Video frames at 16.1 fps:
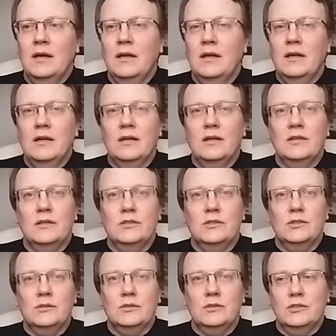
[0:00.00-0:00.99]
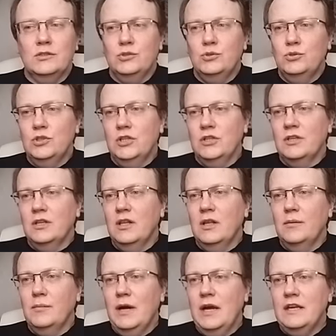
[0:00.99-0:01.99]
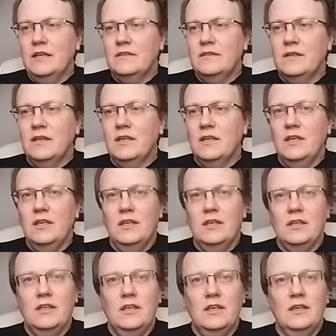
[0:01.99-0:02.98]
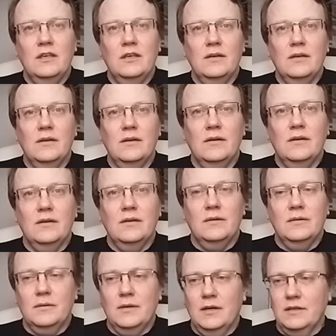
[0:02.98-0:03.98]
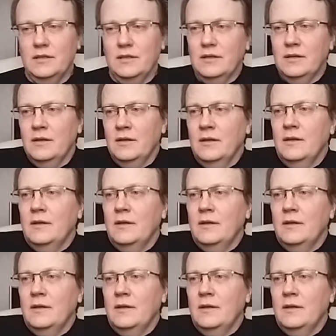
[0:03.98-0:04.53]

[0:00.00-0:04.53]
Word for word: а, э, сюжетно ломается и не э, как-то